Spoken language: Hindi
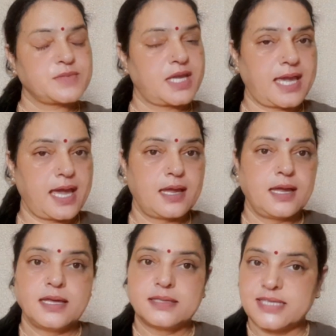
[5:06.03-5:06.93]
है
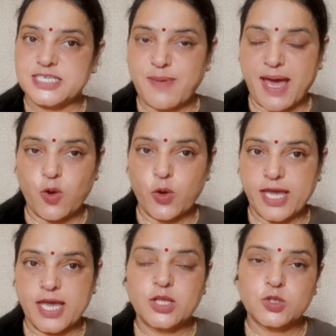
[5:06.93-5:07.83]
दस बार हो गए
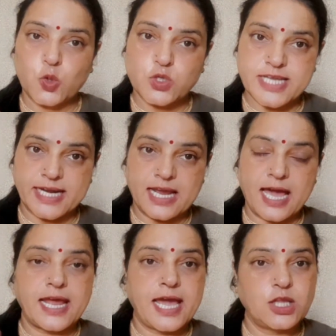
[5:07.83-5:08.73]
दो सेट लगाने
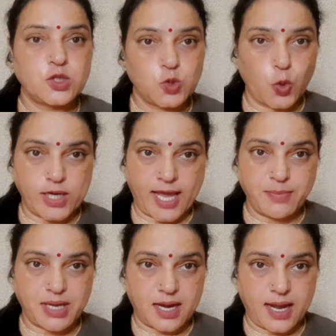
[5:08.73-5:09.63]
हैं दो टाइम
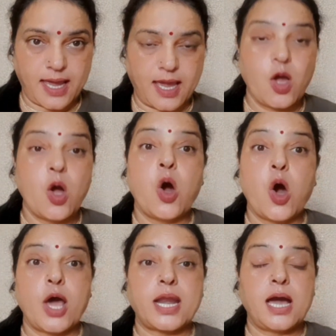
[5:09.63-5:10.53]
करना है और
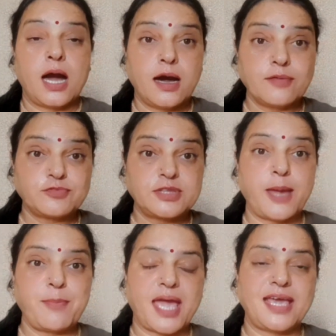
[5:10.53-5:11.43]
हफ्ते में
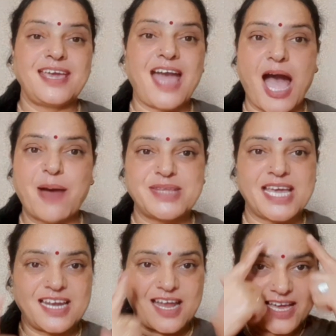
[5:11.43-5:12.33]
ही आप
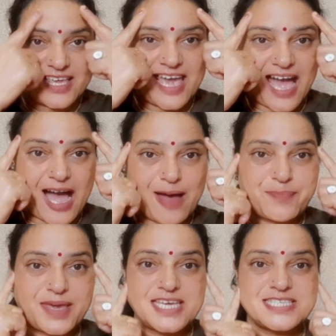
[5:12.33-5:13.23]
देखना कि आपके
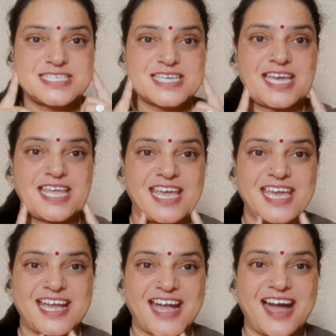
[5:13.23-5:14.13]
चेहरे
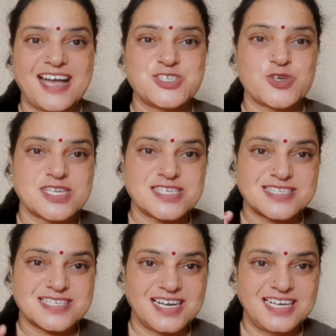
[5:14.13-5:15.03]
का जो
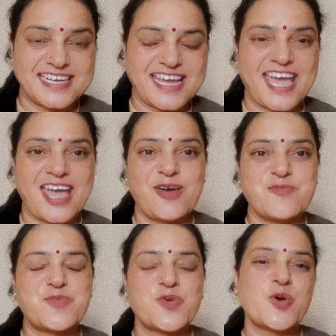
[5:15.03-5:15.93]
रिजल्ट है
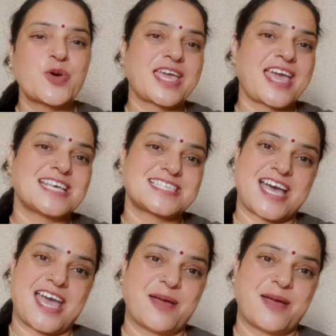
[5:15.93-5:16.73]
वो कैसा है